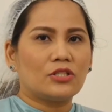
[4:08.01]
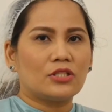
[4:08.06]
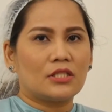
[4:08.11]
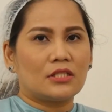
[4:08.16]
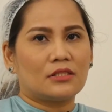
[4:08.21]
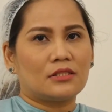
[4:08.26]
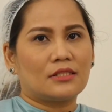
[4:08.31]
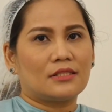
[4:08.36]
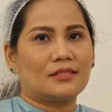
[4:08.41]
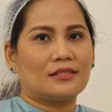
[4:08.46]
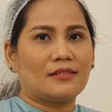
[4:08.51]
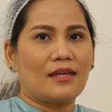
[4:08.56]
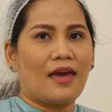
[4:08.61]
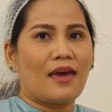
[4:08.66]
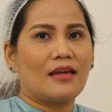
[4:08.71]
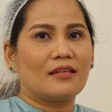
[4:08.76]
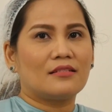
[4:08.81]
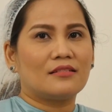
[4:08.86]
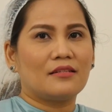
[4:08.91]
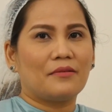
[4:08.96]
siya sa, sa
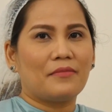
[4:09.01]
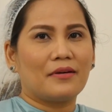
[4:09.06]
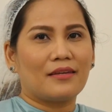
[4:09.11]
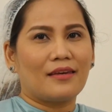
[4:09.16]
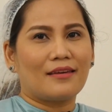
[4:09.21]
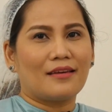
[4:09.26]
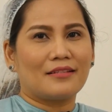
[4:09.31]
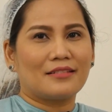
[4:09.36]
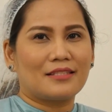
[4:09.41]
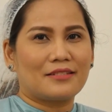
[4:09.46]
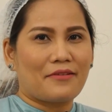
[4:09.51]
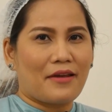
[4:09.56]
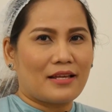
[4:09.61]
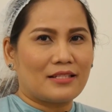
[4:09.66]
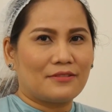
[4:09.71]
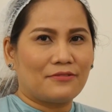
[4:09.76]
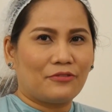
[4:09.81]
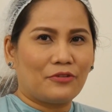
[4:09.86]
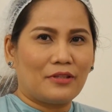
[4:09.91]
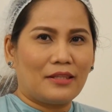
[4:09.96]
stage na magiging
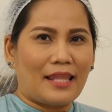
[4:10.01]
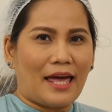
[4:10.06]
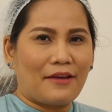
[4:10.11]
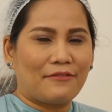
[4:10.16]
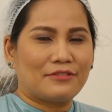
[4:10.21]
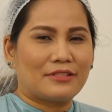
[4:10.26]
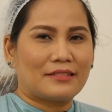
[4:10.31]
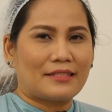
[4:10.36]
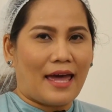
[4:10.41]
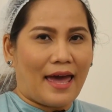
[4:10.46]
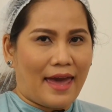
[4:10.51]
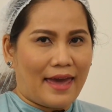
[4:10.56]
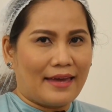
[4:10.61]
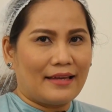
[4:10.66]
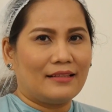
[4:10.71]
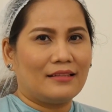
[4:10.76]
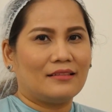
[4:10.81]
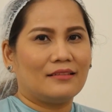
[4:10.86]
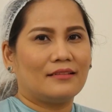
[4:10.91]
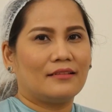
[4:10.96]
stressful
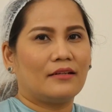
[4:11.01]
lifestyle.